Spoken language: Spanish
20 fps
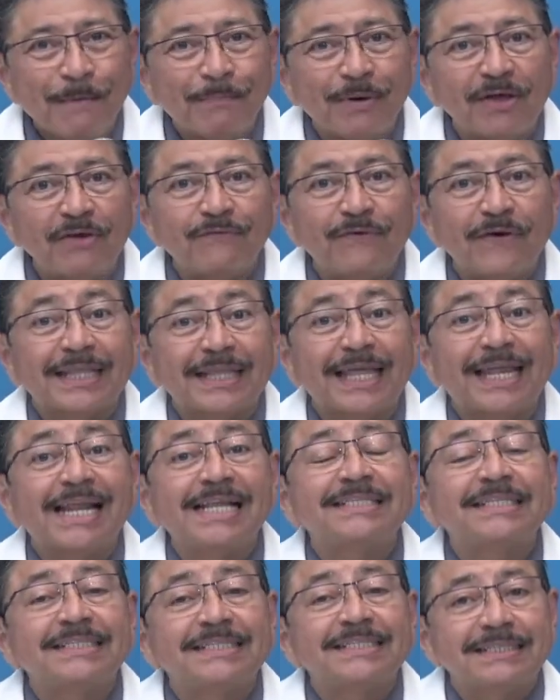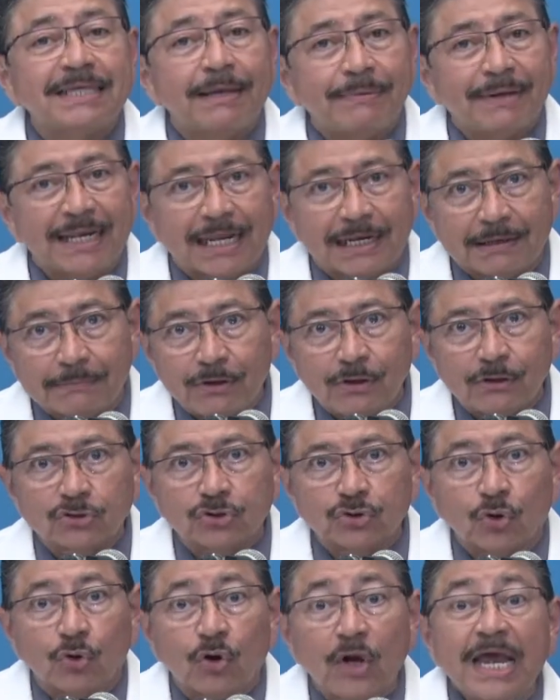puede afectar el sistema
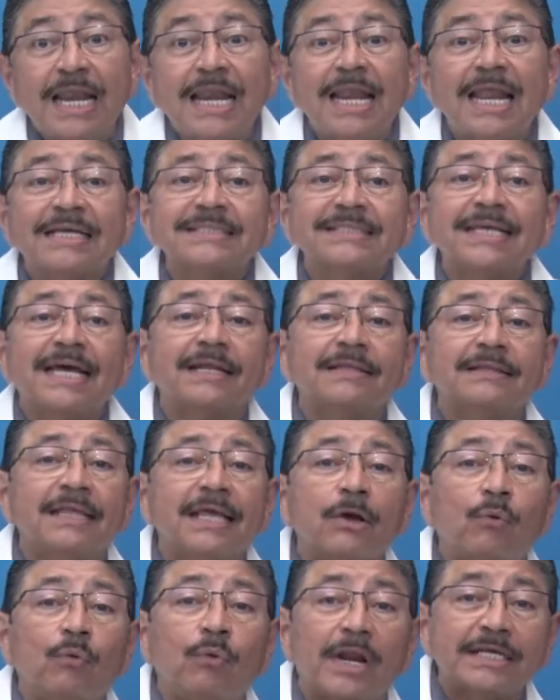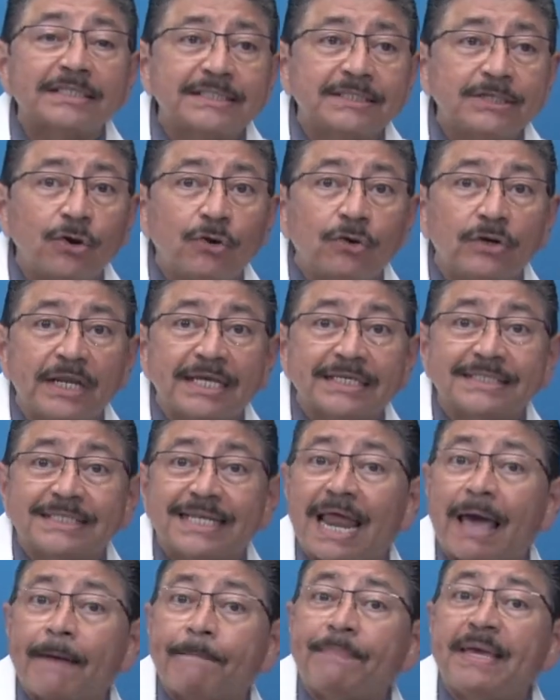nervioso, las articulaciones,
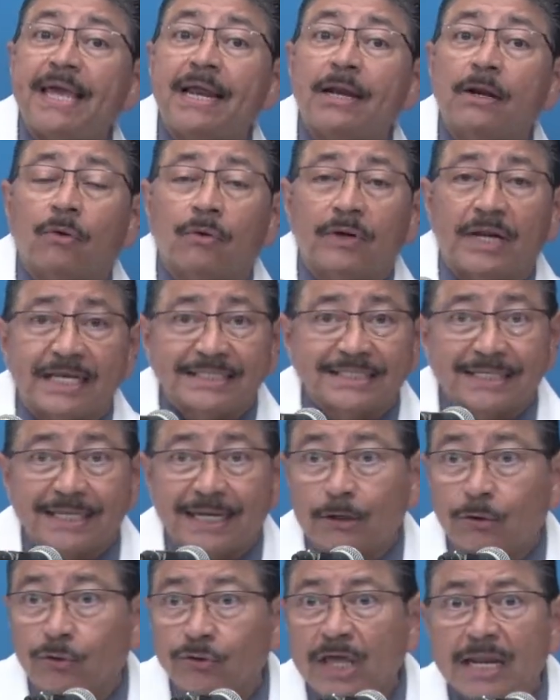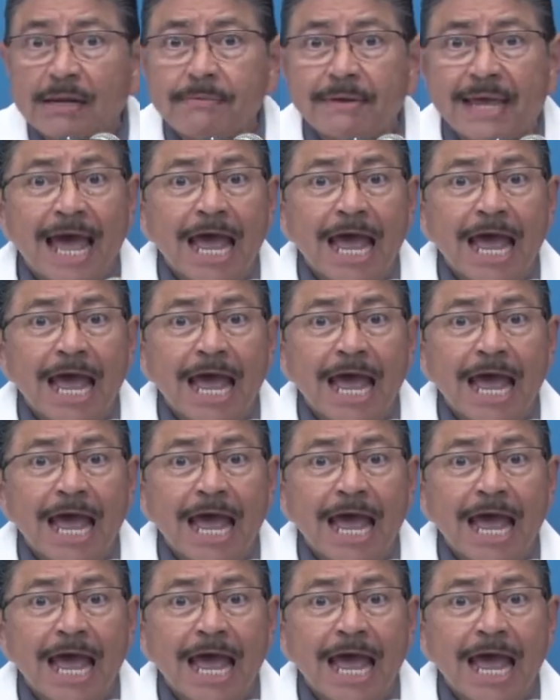la piel con la esclerodermia,